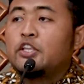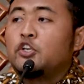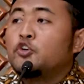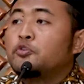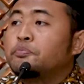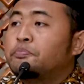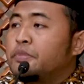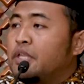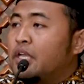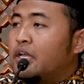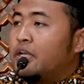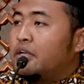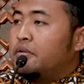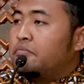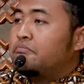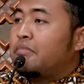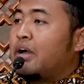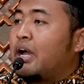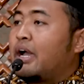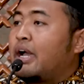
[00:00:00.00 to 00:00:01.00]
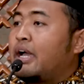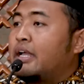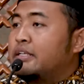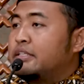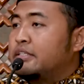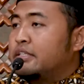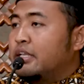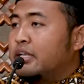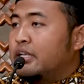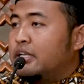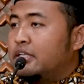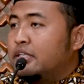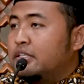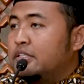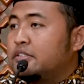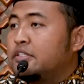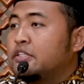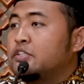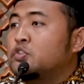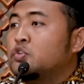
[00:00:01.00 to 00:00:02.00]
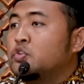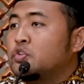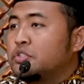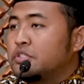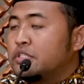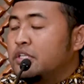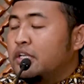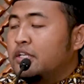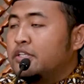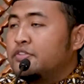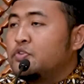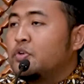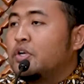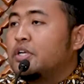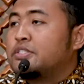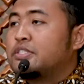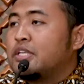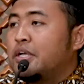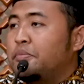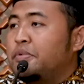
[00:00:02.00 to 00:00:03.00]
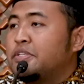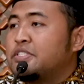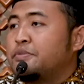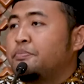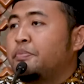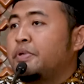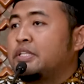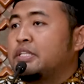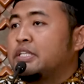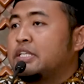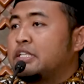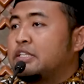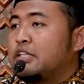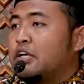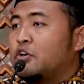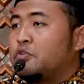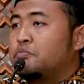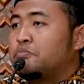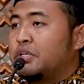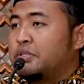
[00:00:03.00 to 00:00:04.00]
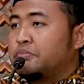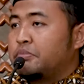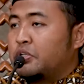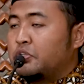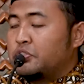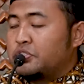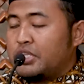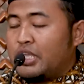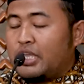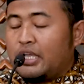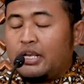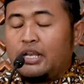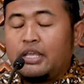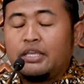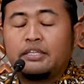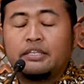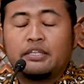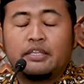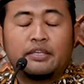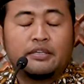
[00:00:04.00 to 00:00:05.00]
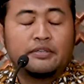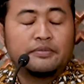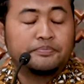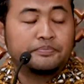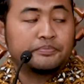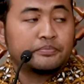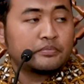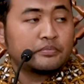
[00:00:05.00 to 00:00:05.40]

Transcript: hidupnya, makannya, tidurnya juga sama seperti kita umat manusia yang lainnya.